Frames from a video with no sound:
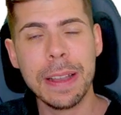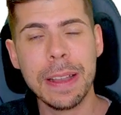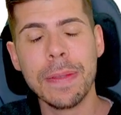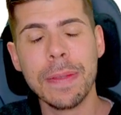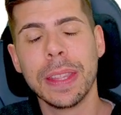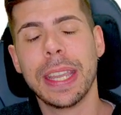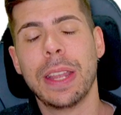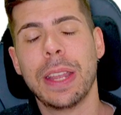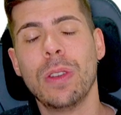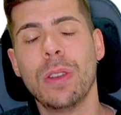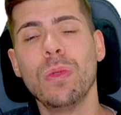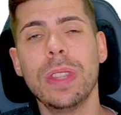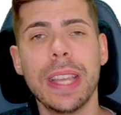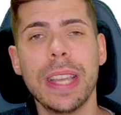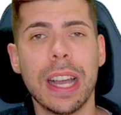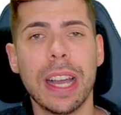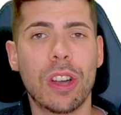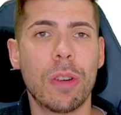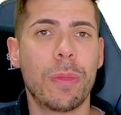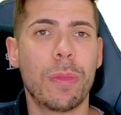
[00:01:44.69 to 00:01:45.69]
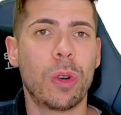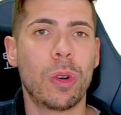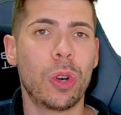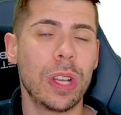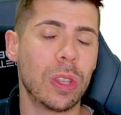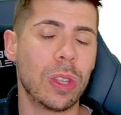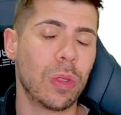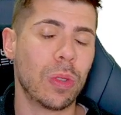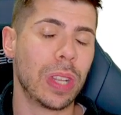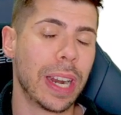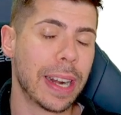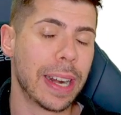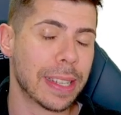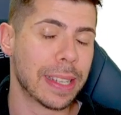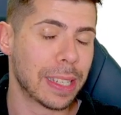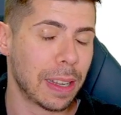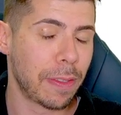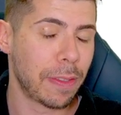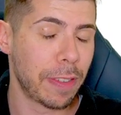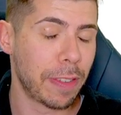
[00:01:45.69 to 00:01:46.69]
Y en un día como hoy, donde la
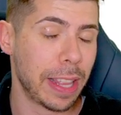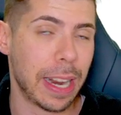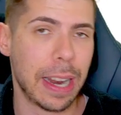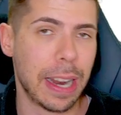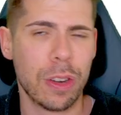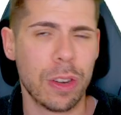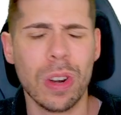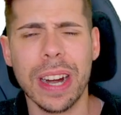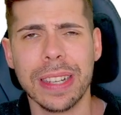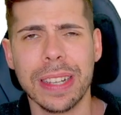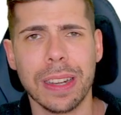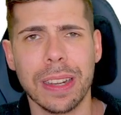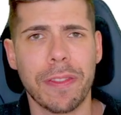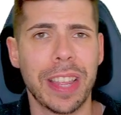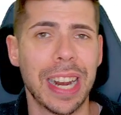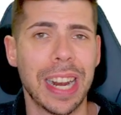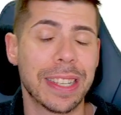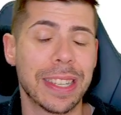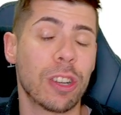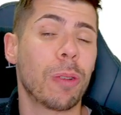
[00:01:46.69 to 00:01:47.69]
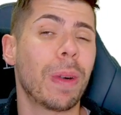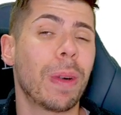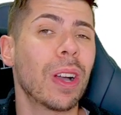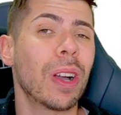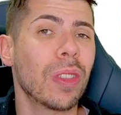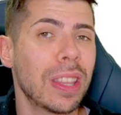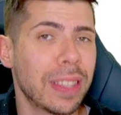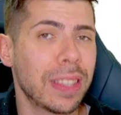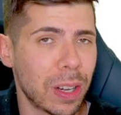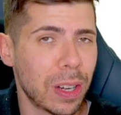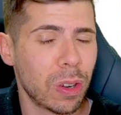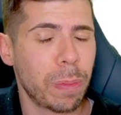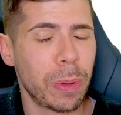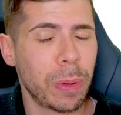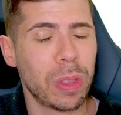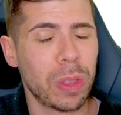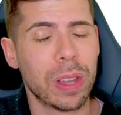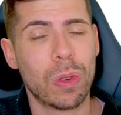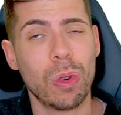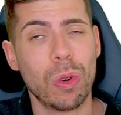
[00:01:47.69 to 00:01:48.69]
Reserva Federal, no la Reserva Federal, sino el Banco Central Europeo,
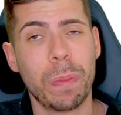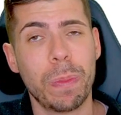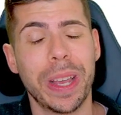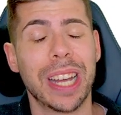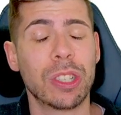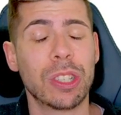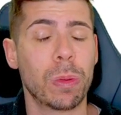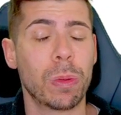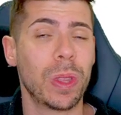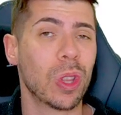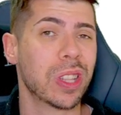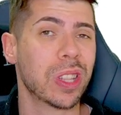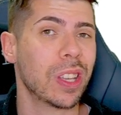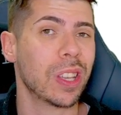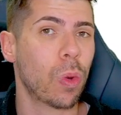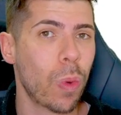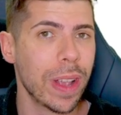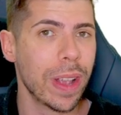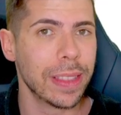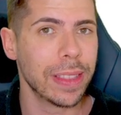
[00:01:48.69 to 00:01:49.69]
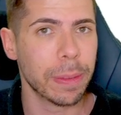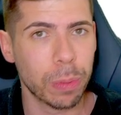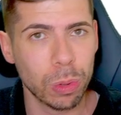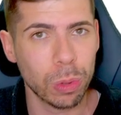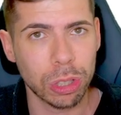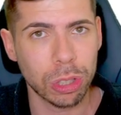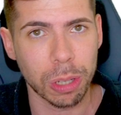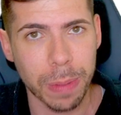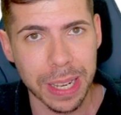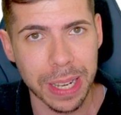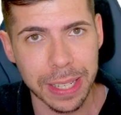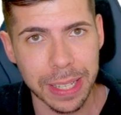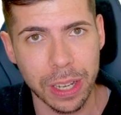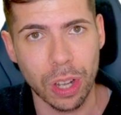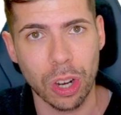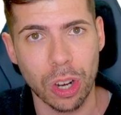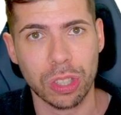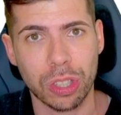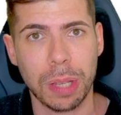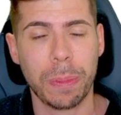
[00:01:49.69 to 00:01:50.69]
disculpen, ha subido 50 puntos básicos a
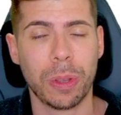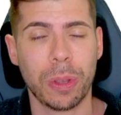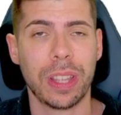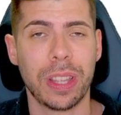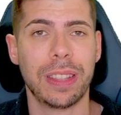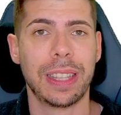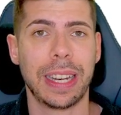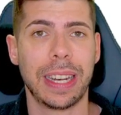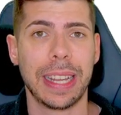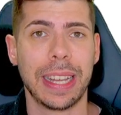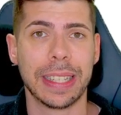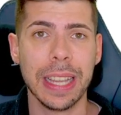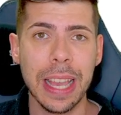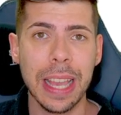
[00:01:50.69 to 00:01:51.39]
los tipos de interés